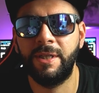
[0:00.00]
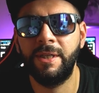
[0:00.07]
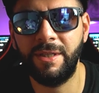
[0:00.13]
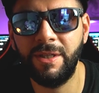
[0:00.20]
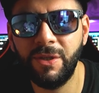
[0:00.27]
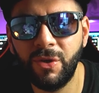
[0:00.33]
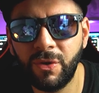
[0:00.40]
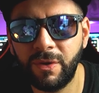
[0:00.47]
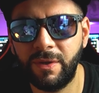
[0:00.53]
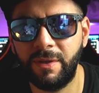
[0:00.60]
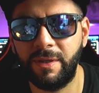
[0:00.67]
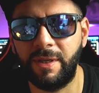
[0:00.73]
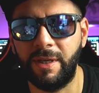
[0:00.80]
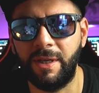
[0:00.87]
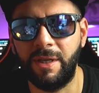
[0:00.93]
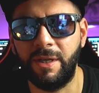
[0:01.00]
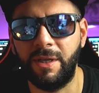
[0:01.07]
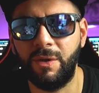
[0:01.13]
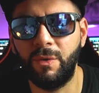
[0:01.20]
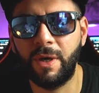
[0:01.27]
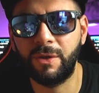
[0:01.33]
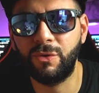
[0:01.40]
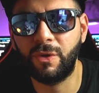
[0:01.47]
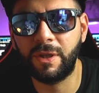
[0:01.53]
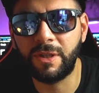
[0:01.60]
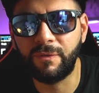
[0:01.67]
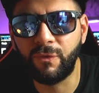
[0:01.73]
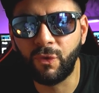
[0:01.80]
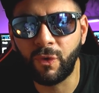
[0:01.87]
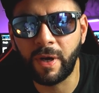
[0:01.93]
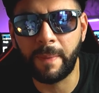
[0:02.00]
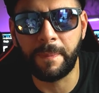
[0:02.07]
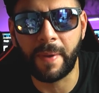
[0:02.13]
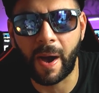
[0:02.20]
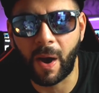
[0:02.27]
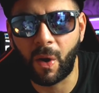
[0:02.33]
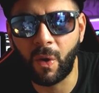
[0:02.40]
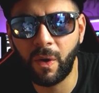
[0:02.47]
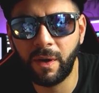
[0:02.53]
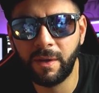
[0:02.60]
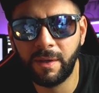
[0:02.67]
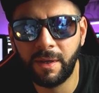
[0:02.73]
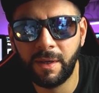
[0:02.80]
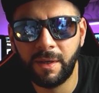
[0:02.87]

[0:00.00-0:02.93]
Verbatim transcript: Io che guardo la tv e piango